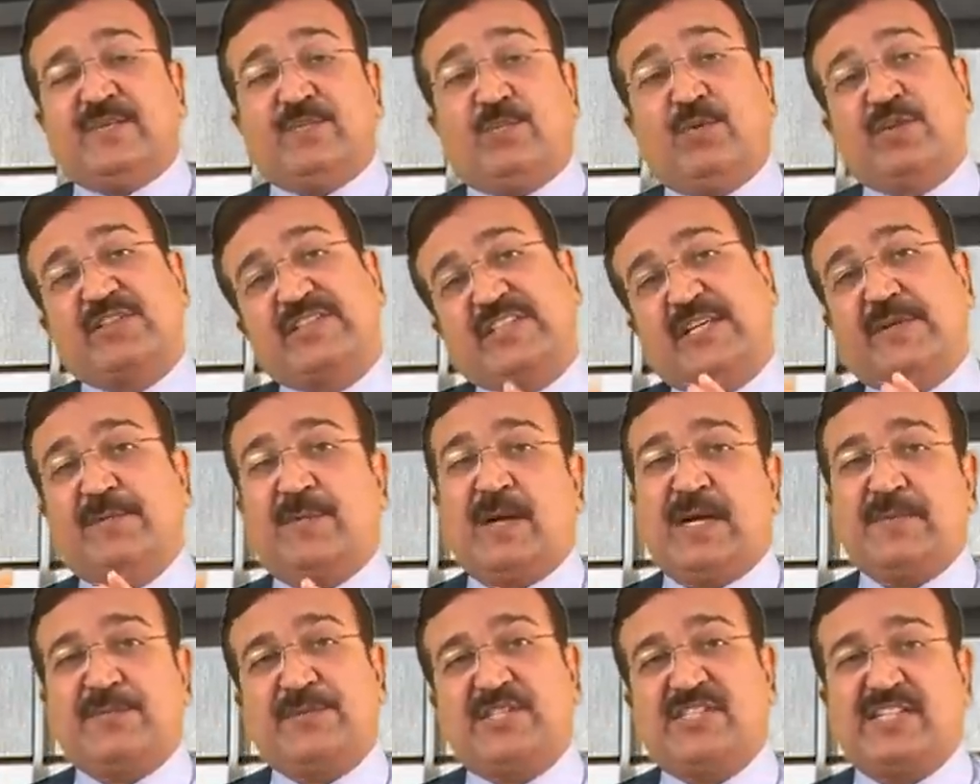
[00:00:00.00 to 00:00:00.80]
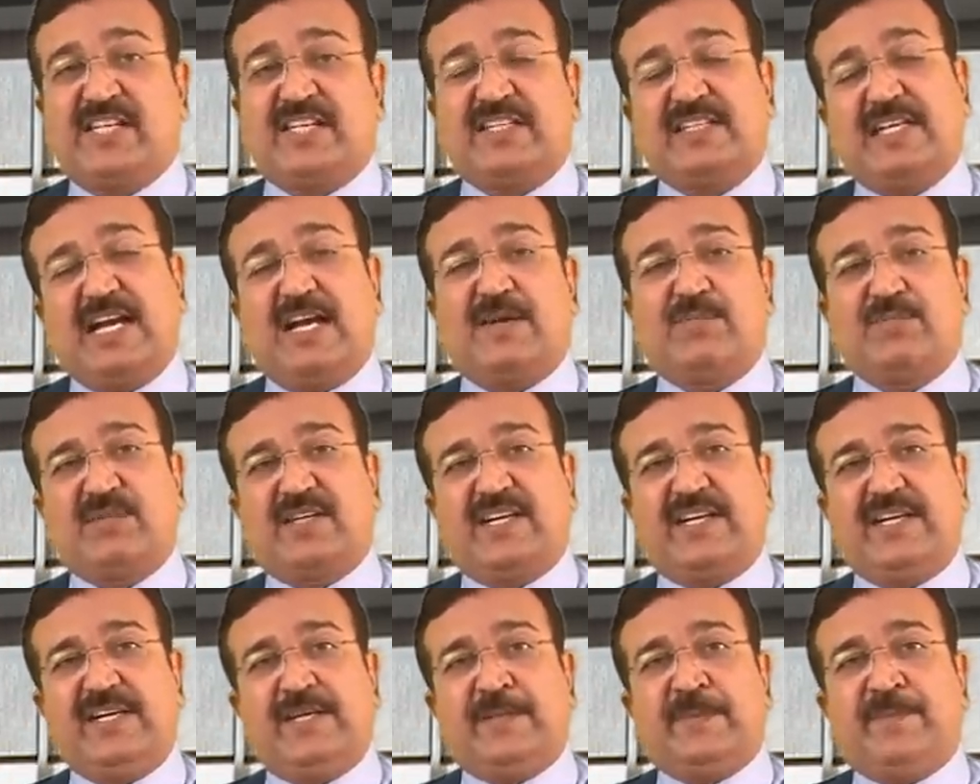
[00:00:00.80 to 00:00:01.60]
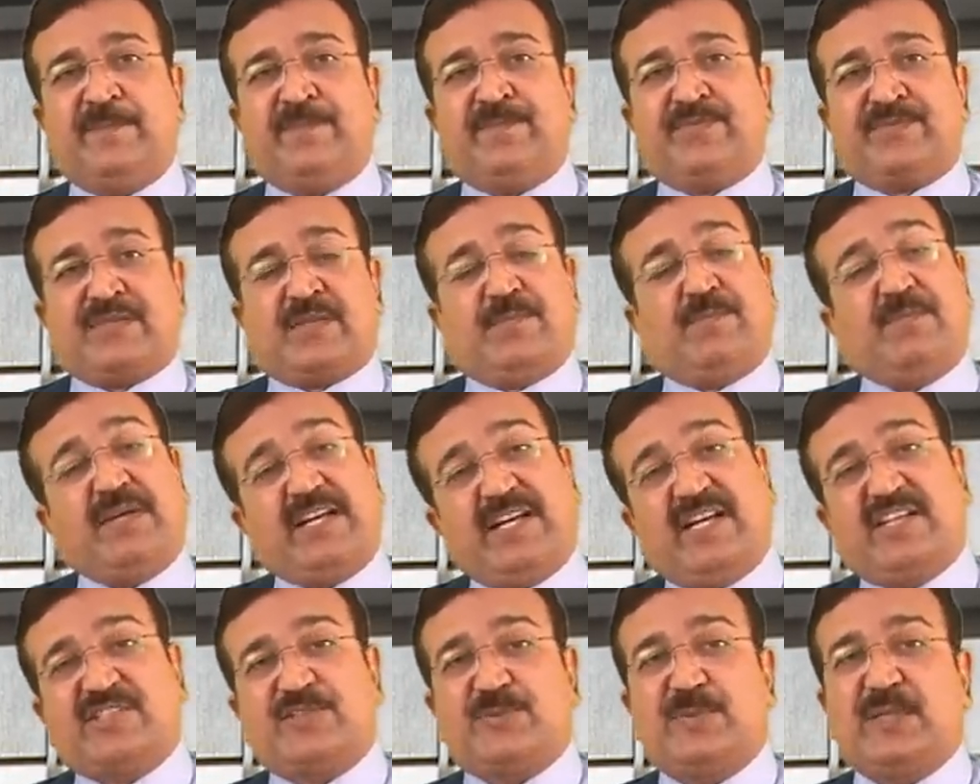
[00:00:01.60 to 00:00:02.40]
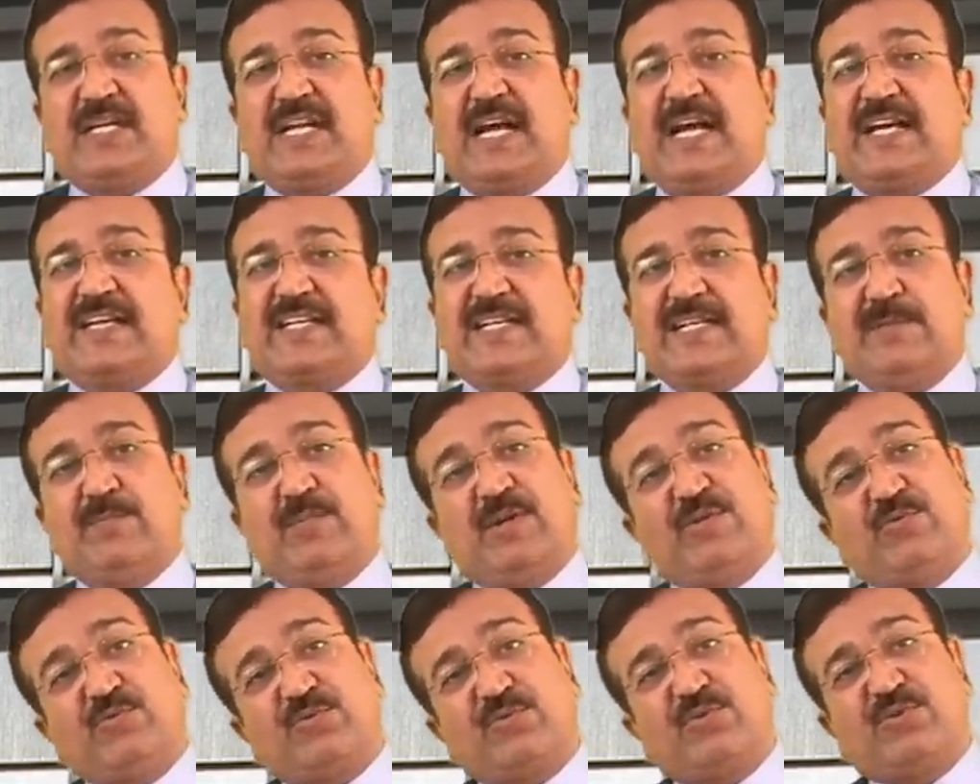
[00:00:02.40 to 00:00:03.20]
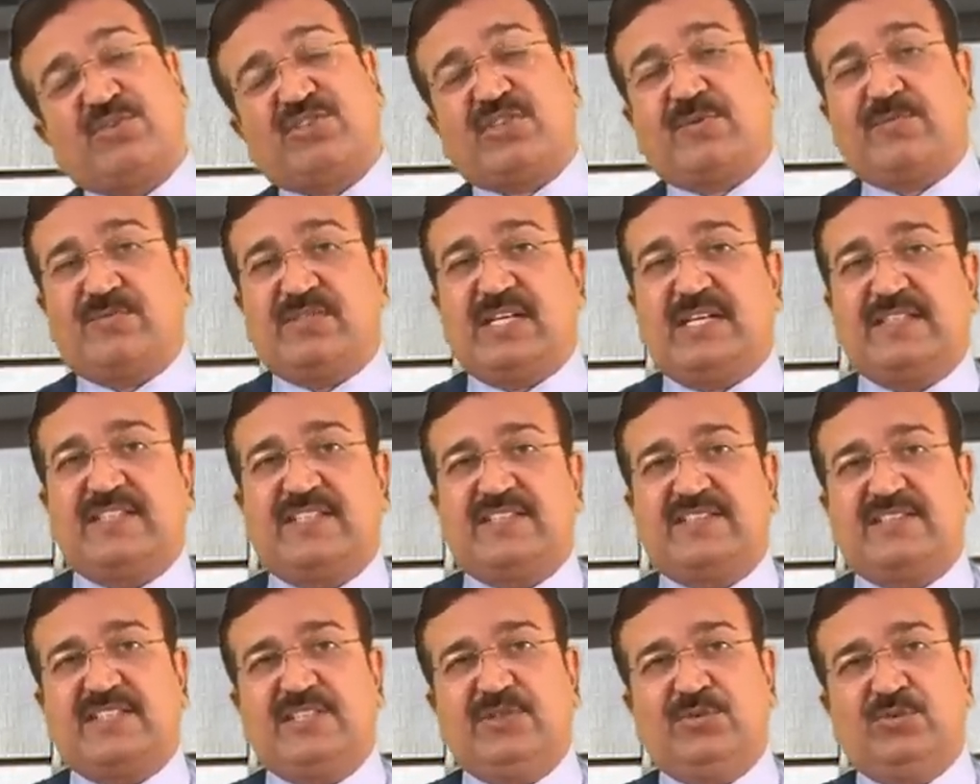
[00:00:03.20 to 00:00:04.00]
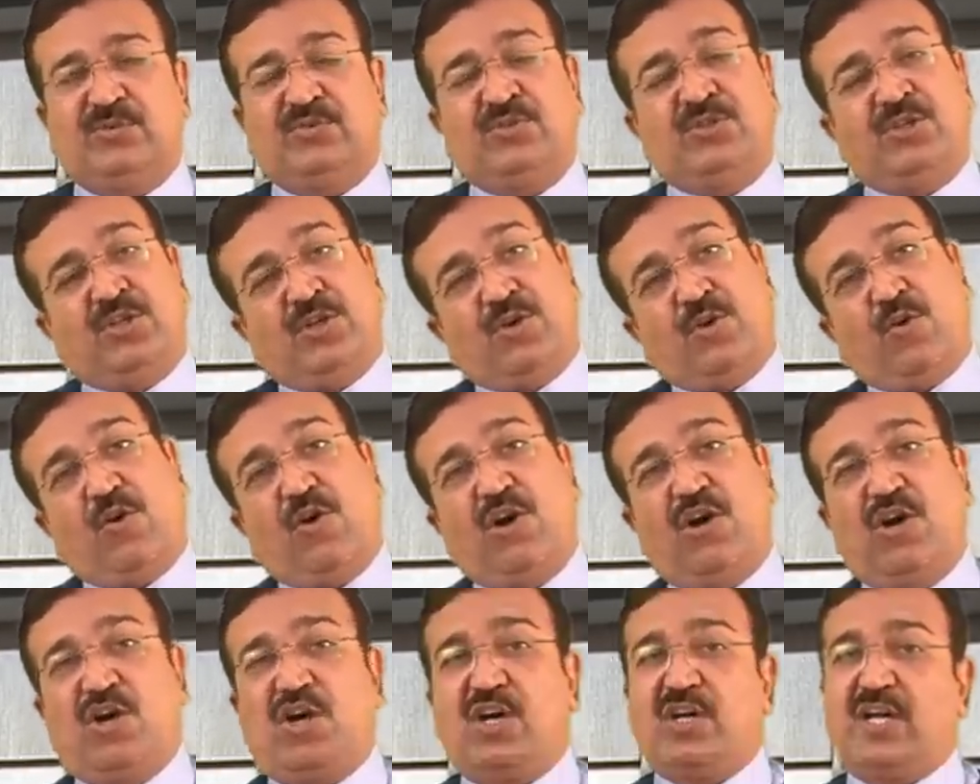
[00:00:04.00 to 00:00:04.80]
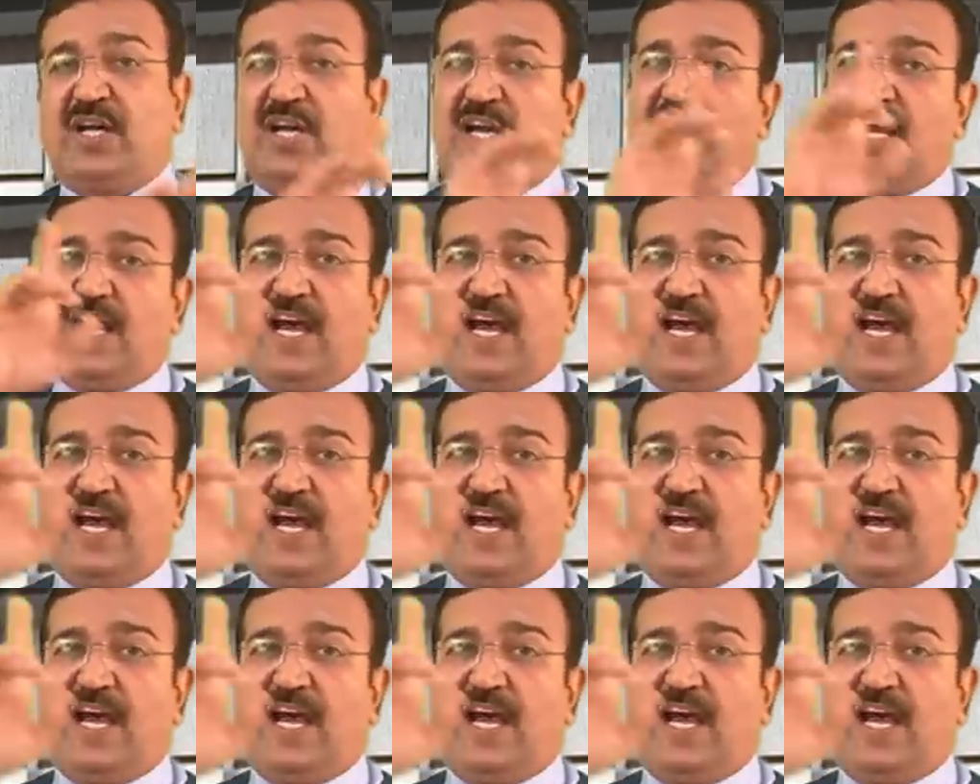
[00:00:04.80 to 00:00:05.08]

बोलती है भाभी जी एक काम करें मेरे हस्बैंड आएंगे मैं उनको समझा देती हूँ और